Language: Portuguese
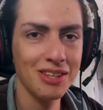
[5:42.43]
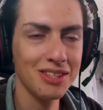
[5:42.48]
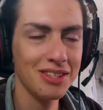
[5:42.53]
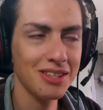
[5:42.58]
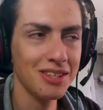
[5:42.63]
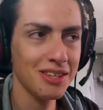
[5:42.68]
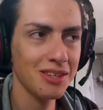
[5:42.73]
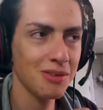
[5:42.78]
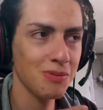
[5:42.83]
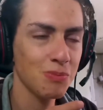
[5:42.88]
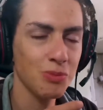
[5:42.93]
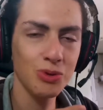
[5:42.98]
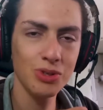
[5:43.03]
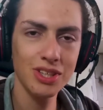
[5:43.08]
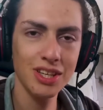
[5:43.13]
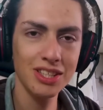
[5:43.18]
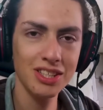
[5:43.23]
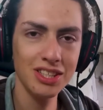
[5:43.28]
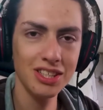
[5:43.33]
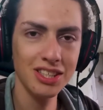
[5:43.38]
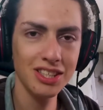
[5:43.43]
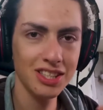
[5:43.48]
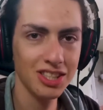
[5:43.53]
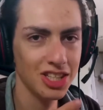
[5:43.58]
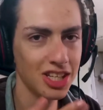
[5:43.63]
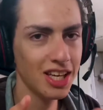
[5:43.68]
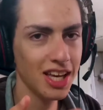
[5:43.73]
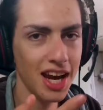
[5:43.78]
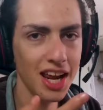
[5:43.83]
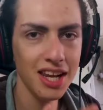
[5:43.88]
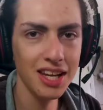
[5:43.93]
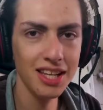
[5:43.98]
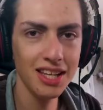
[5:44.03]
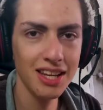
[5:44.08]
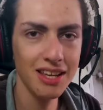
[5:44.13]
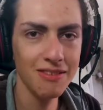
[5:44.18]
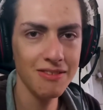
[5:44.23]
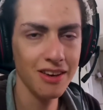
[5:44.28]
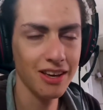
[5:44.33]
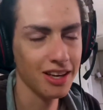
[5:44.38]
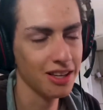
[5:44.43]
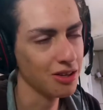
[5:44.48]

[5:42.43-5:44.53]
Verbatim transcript: Assim, em busca de, de grana, né, velho?